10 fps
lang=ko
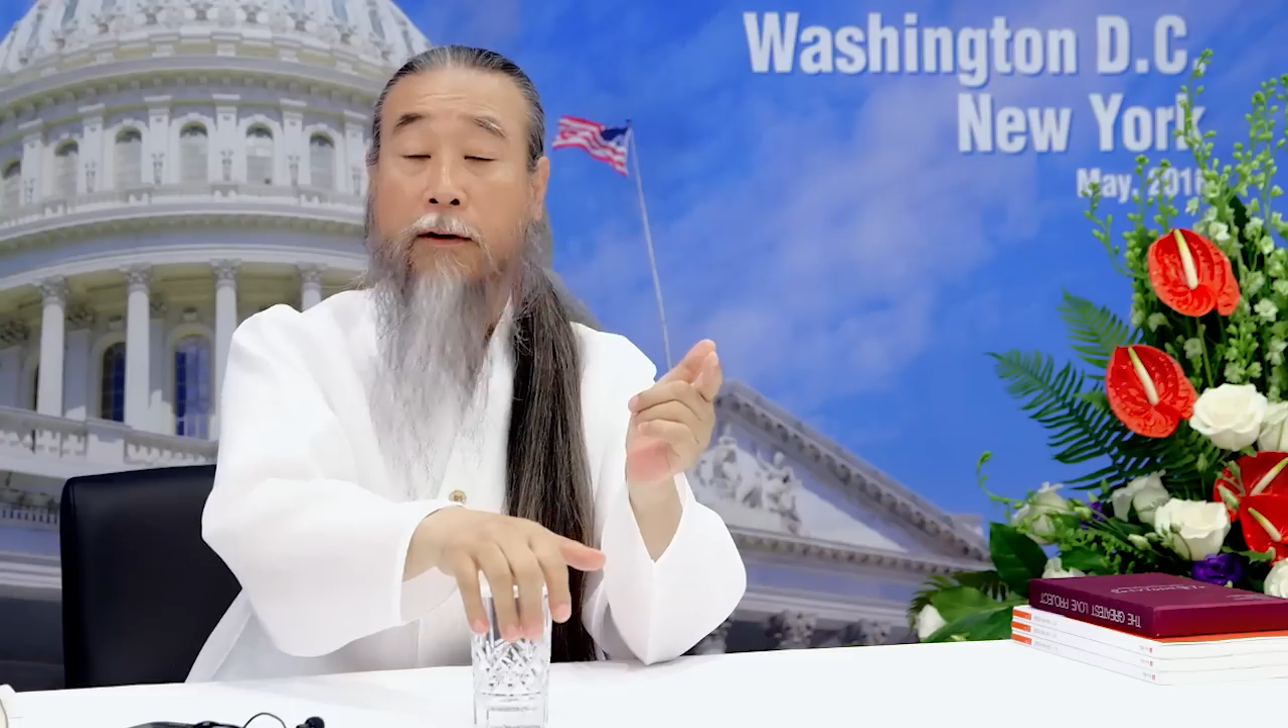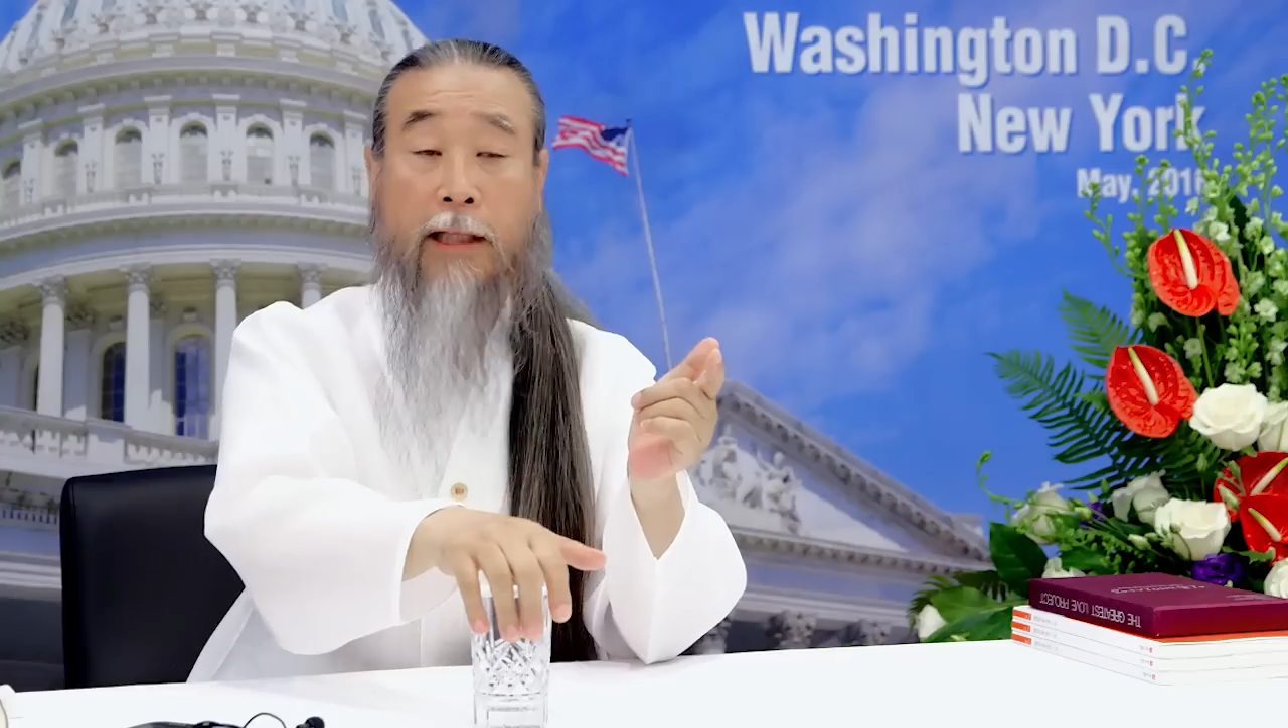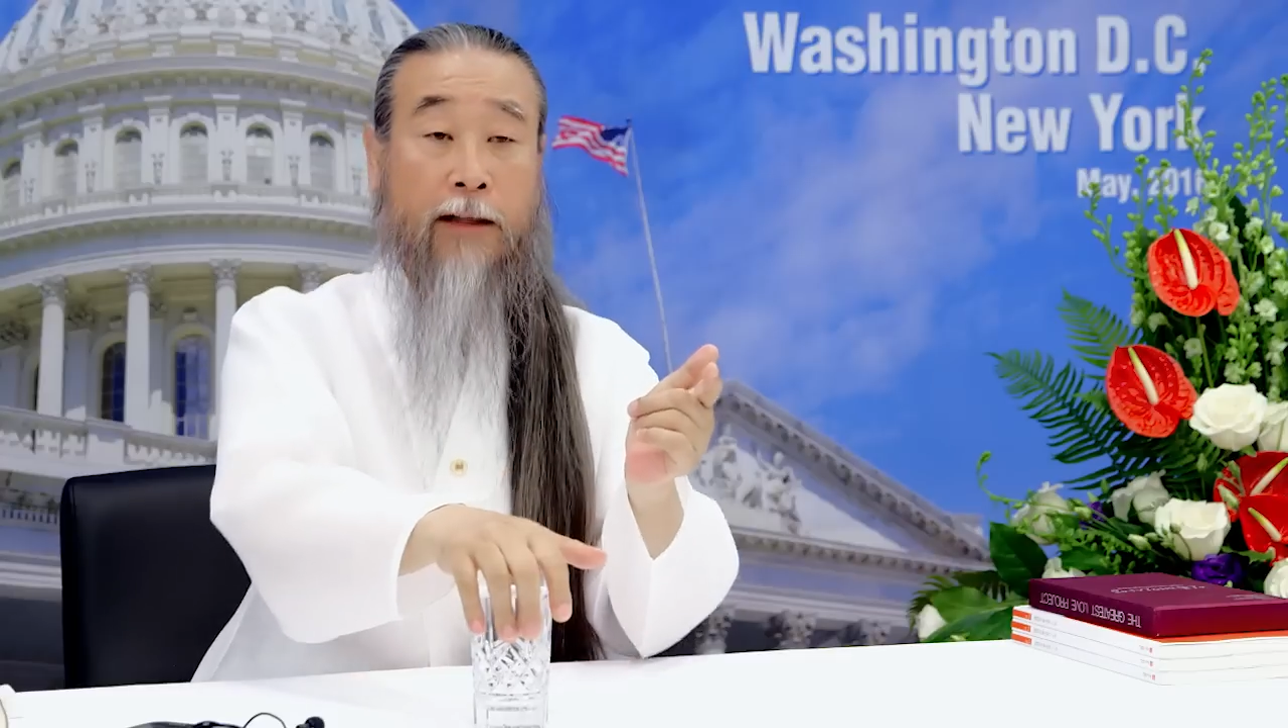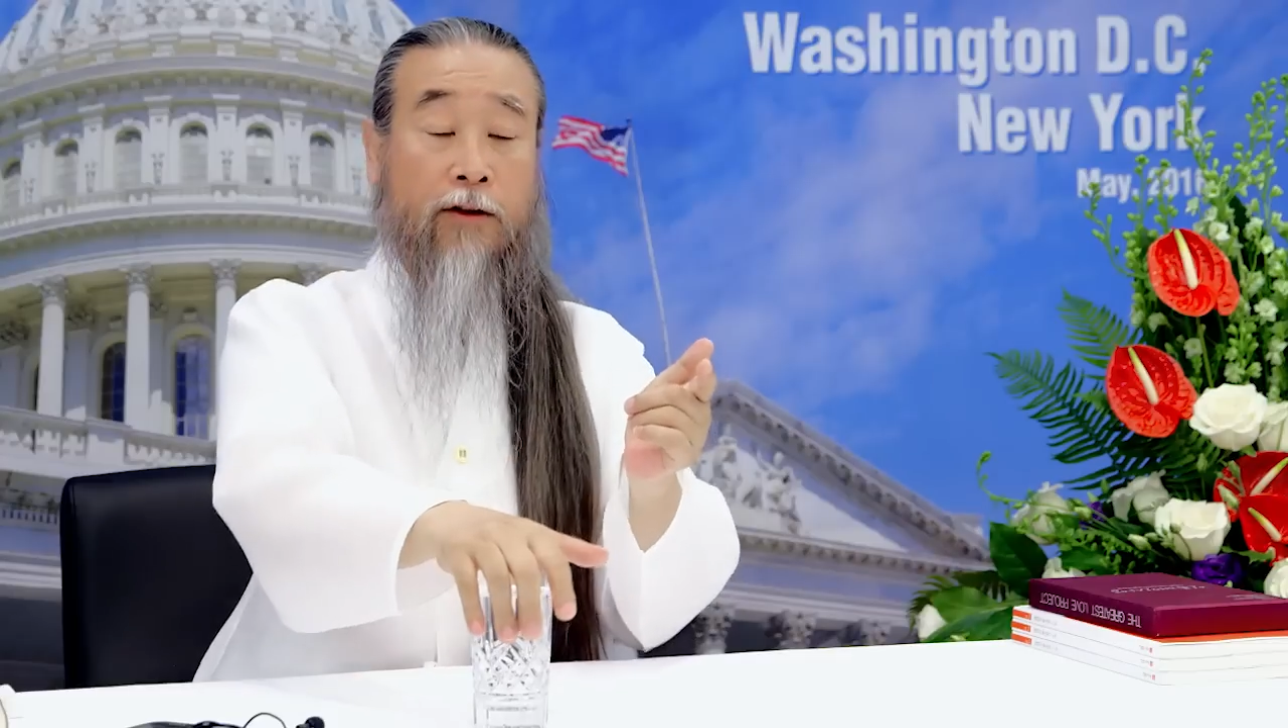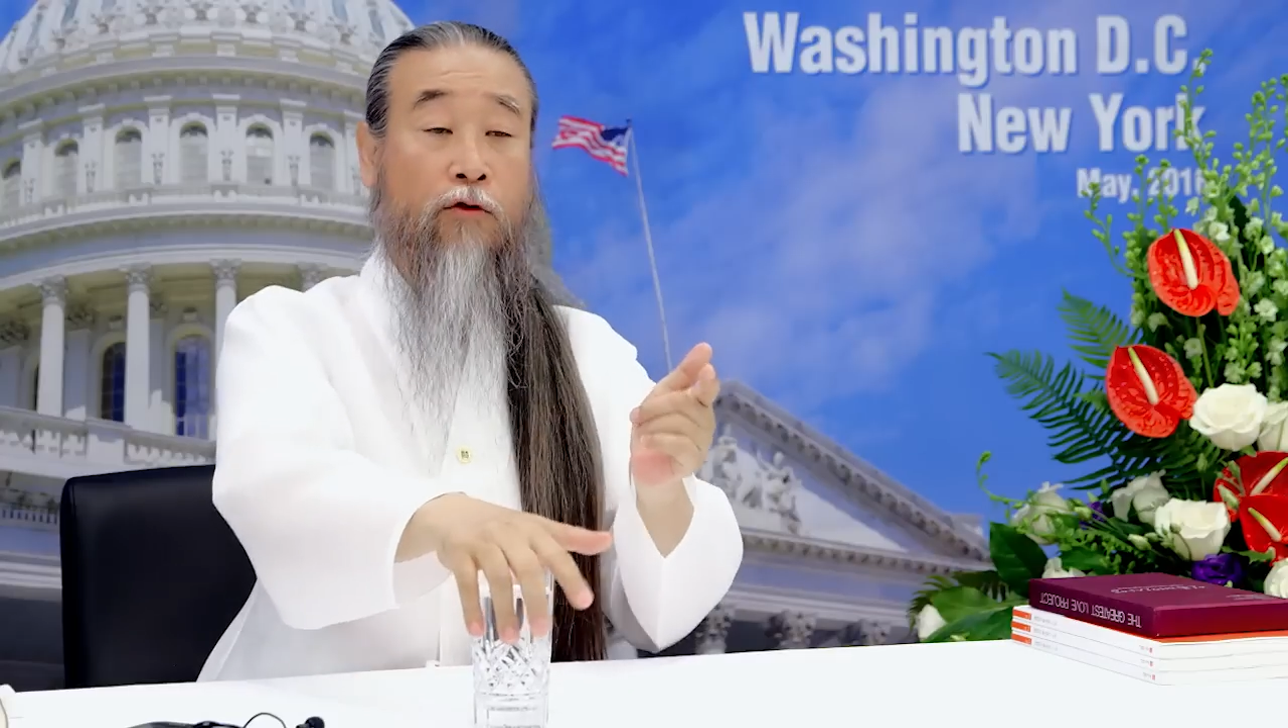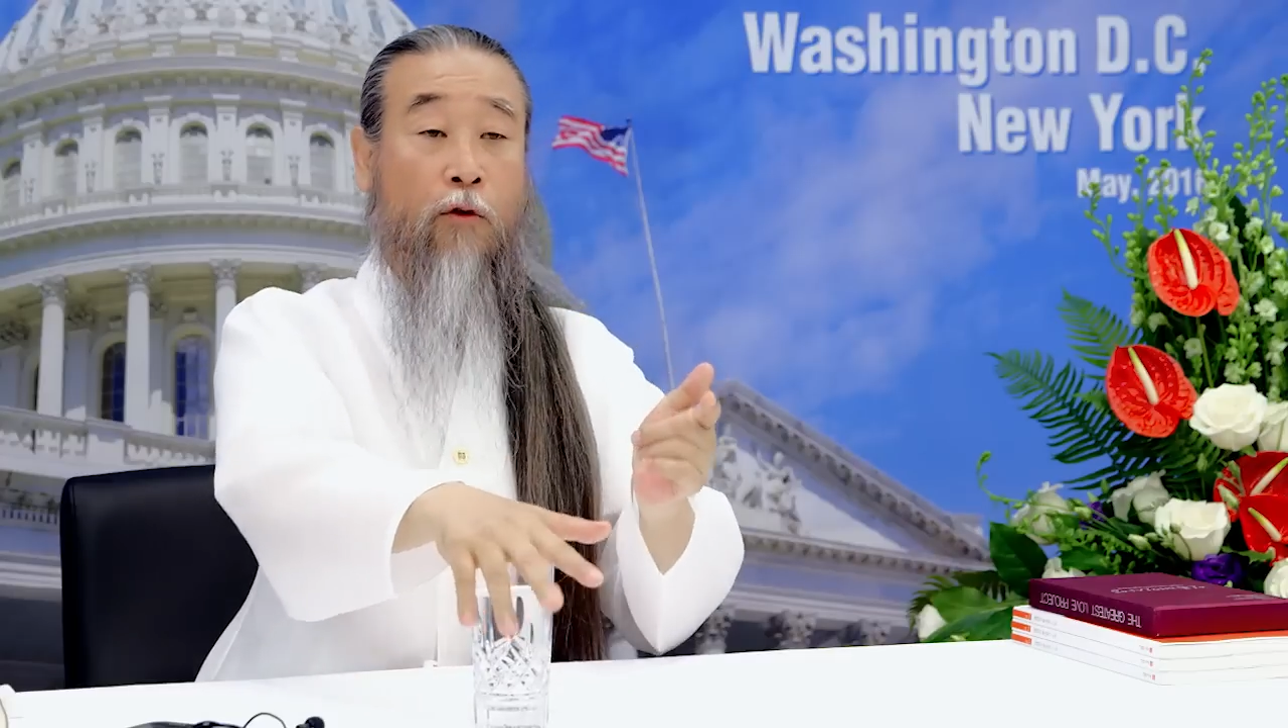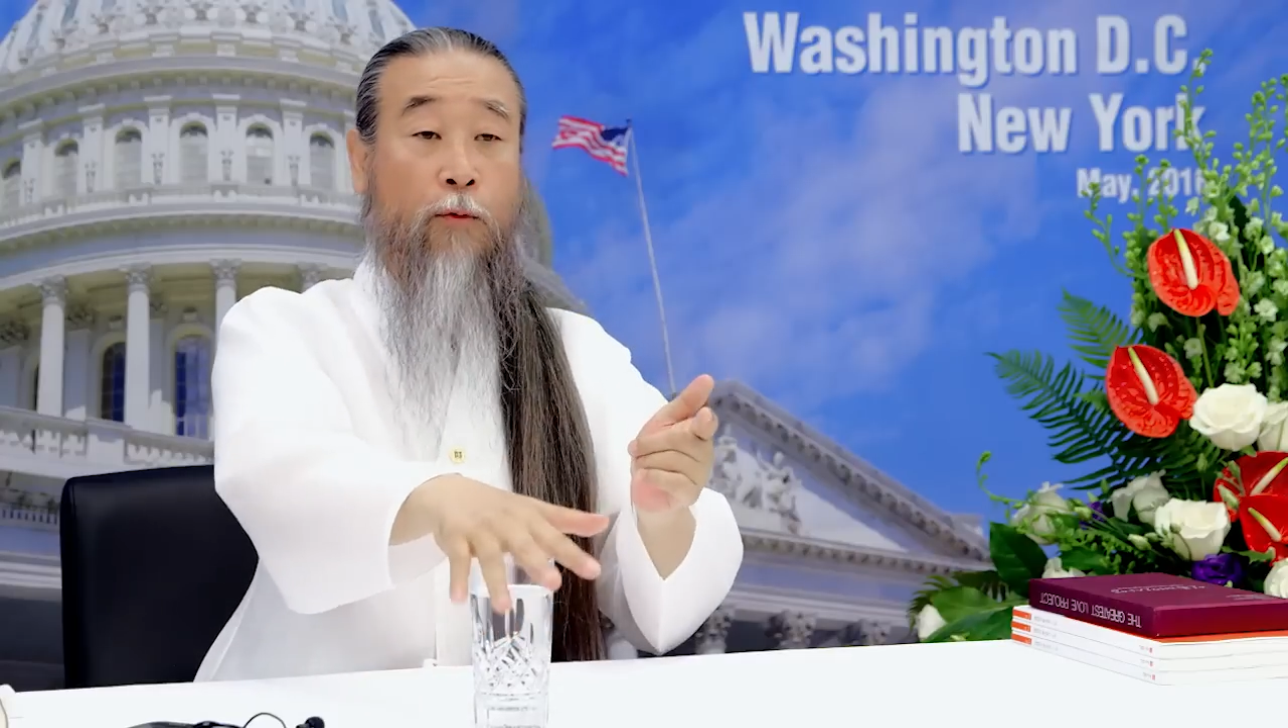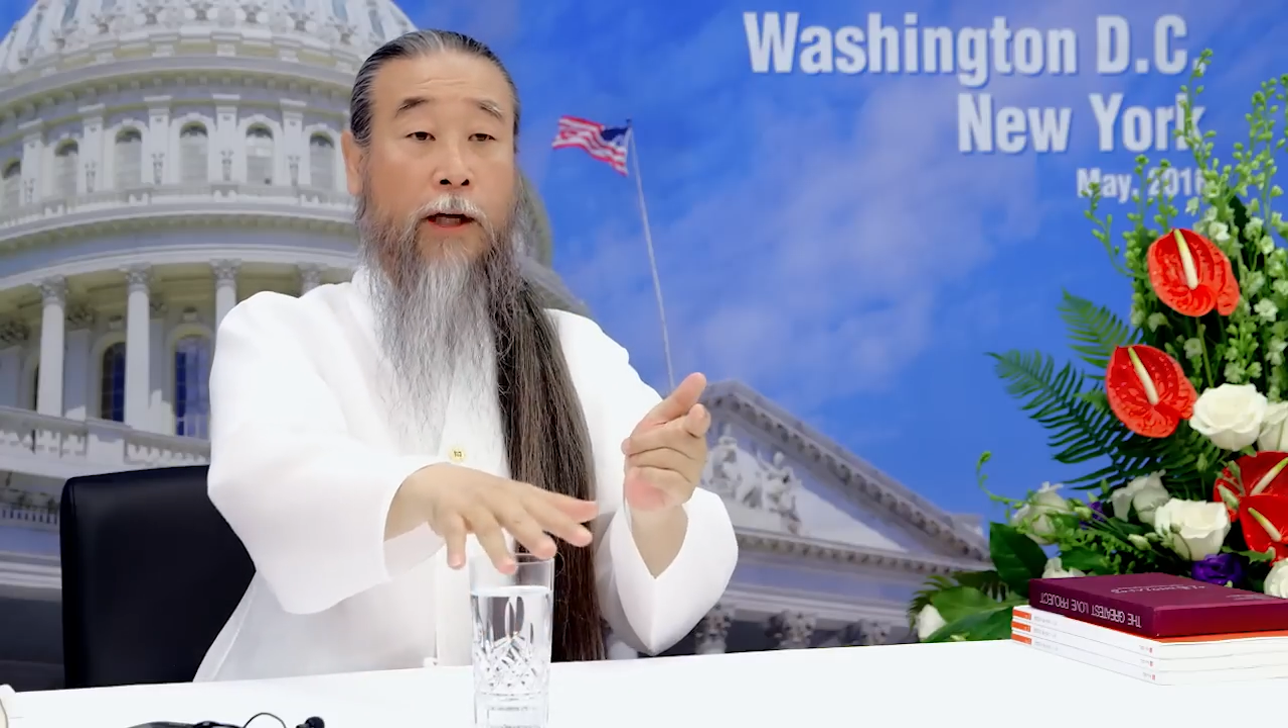단전 호흡을